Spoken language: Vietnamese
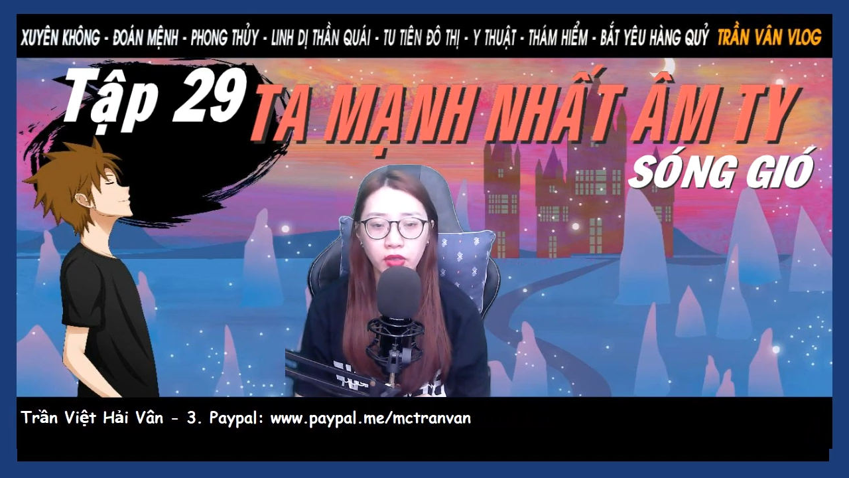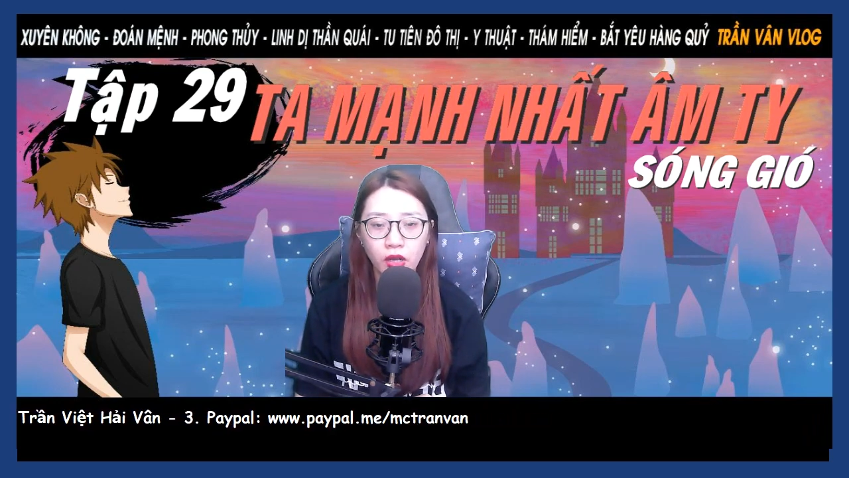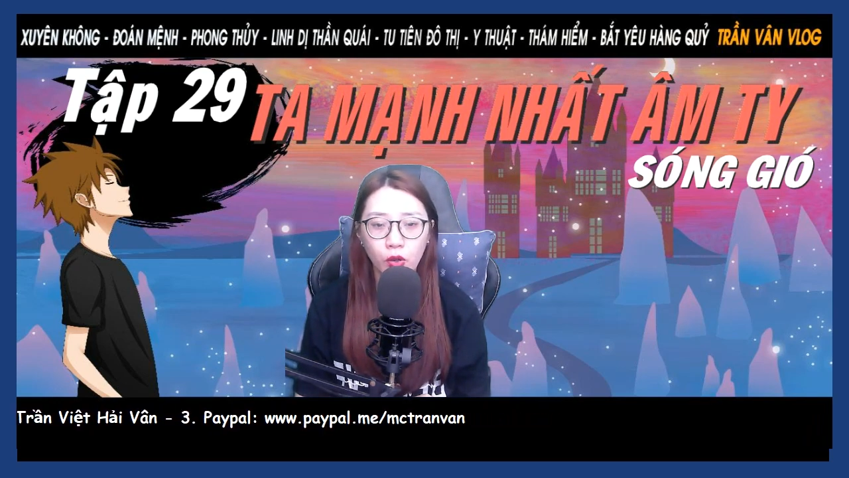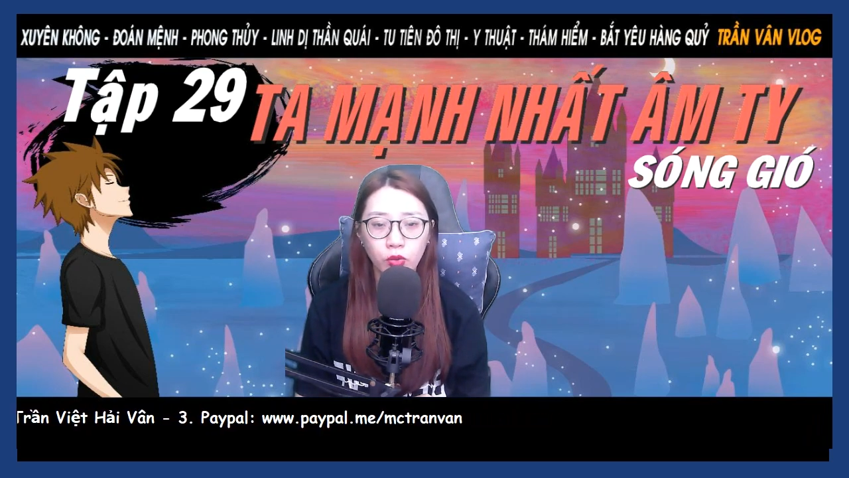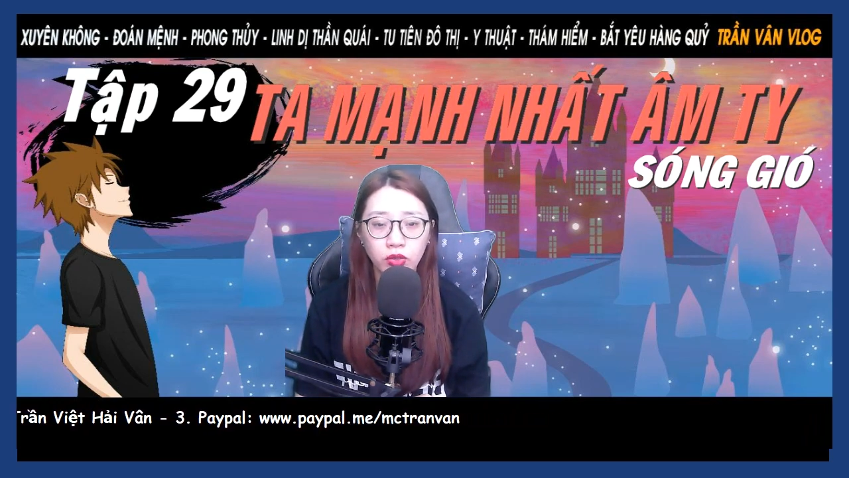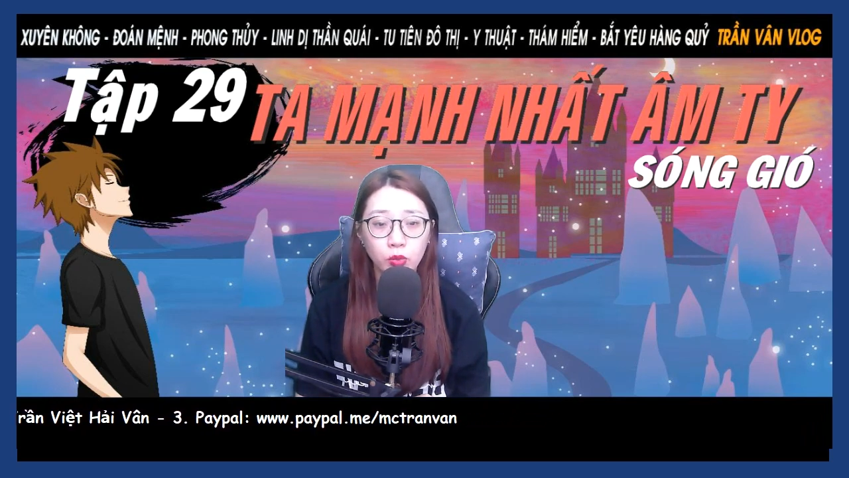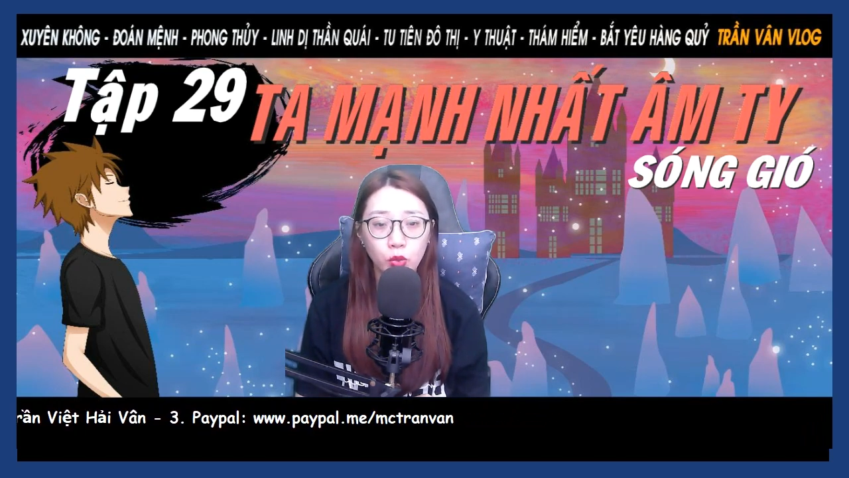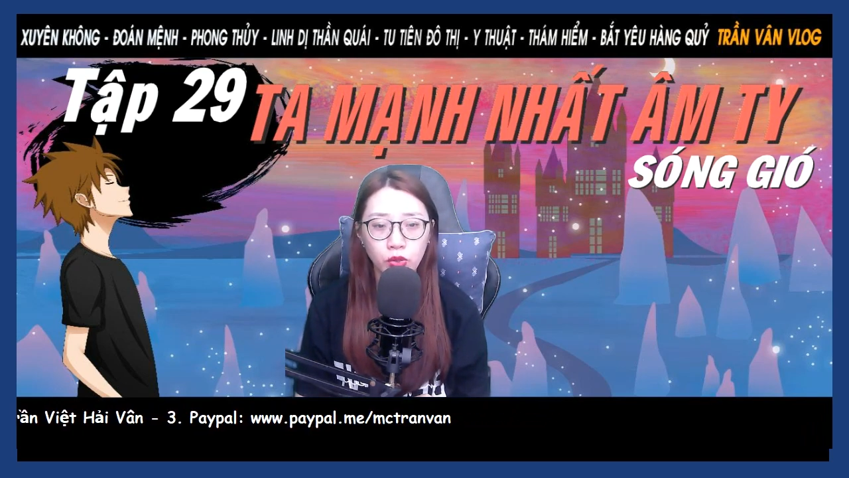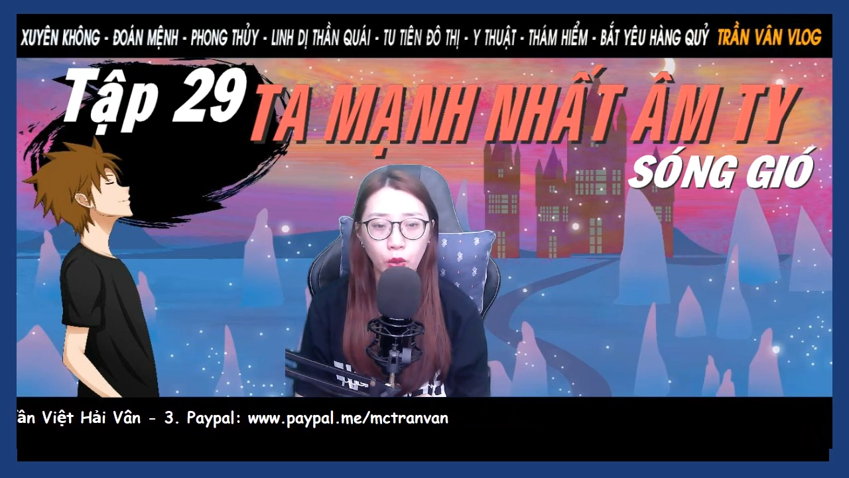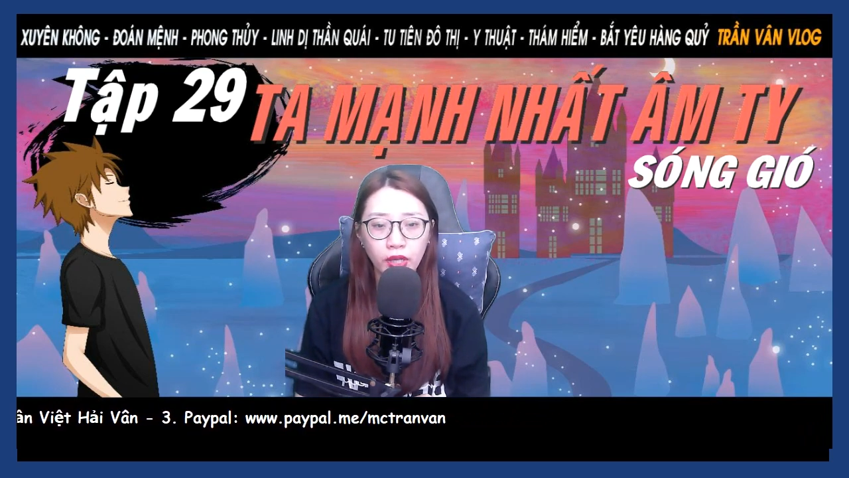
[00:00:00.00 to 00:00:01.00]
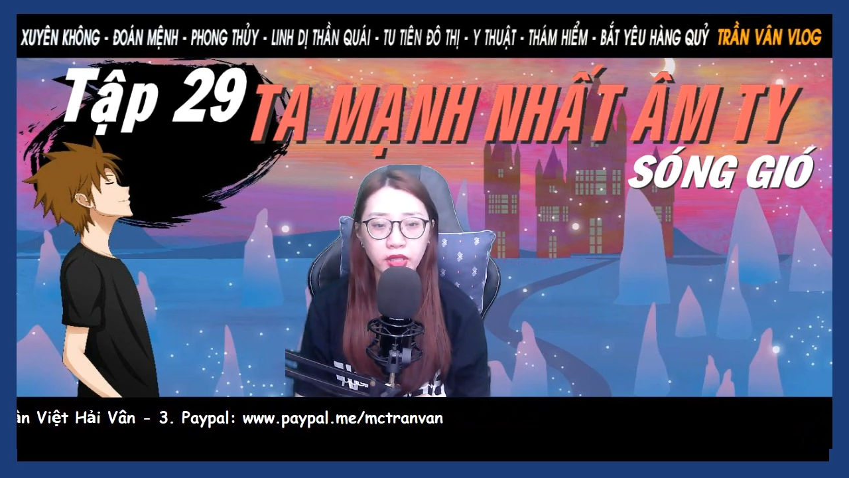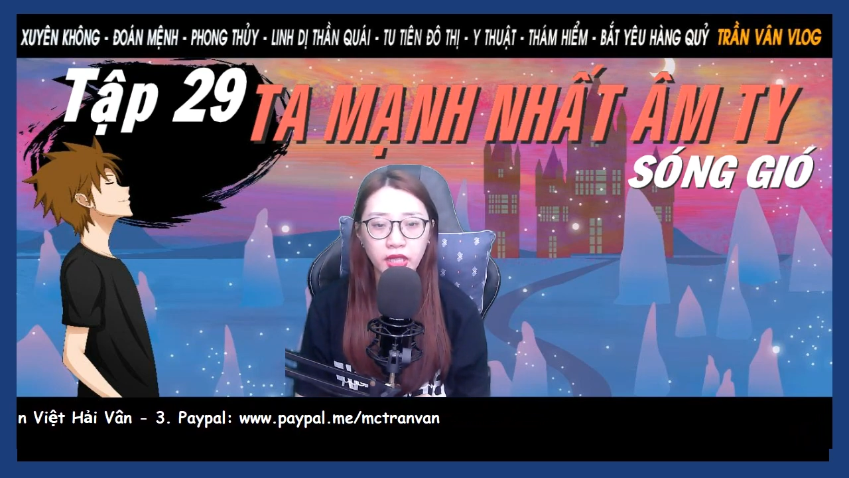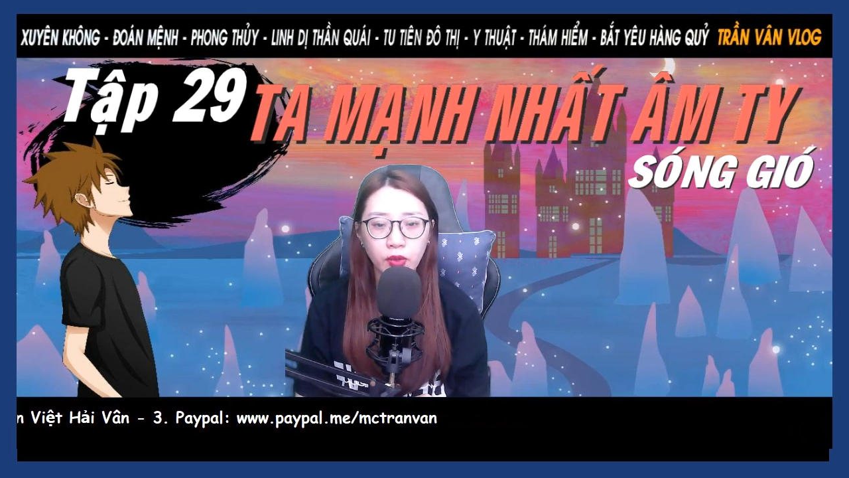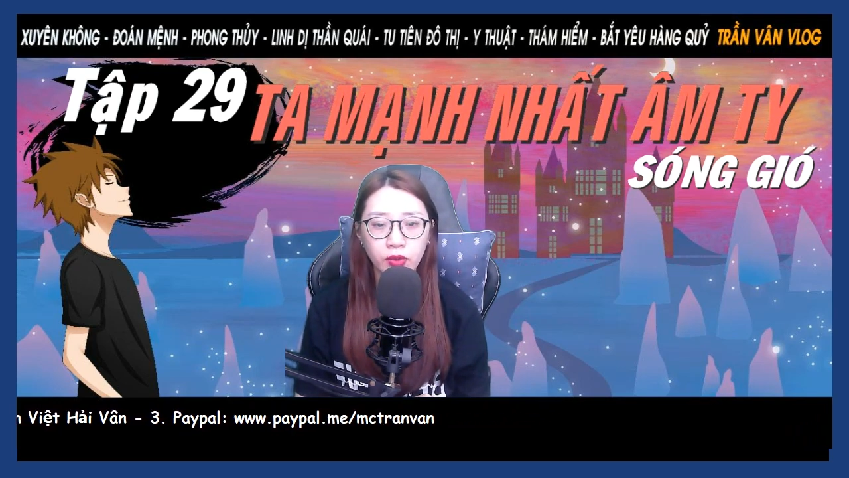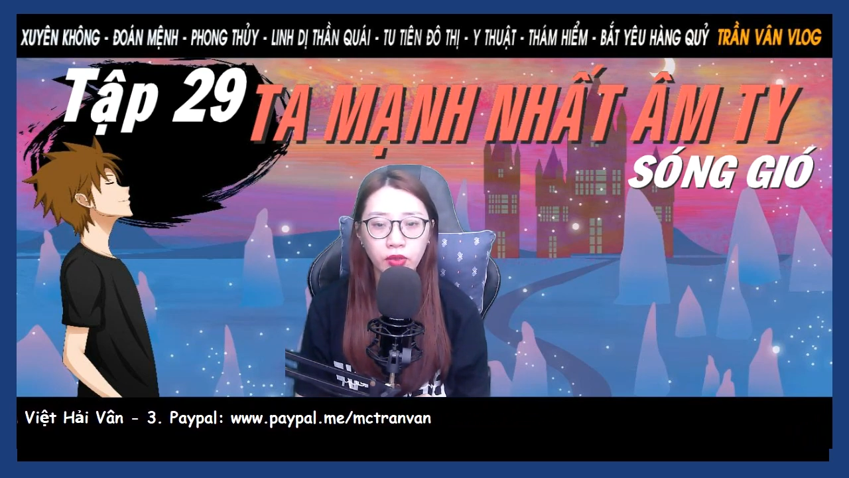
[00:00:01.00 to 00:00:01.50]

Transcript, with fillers: Cậu không buồn ngủ hay sao